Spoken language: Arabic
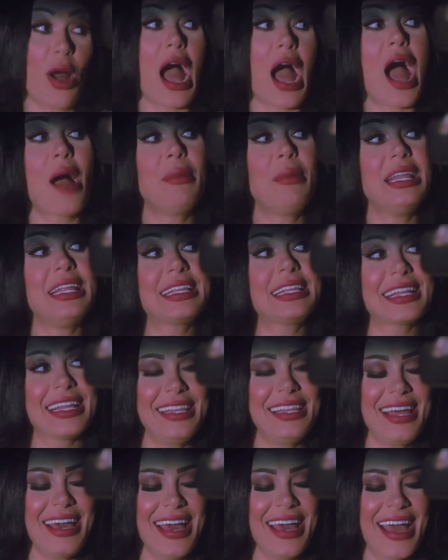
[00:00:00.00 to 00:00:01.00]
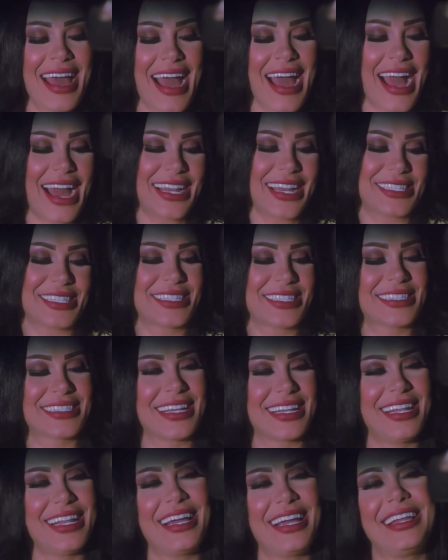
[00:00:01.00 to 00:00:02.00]
توحة عملت كده علشان
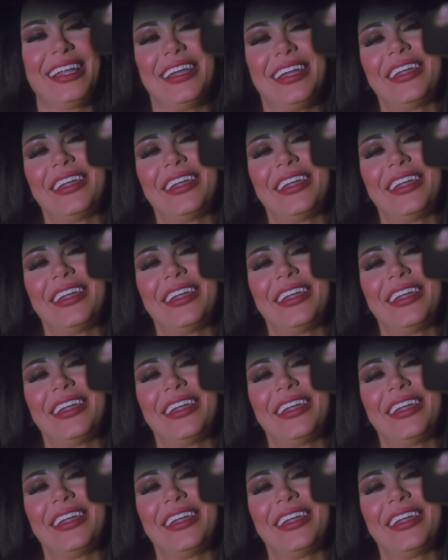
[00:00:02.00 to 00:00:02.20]
تصلح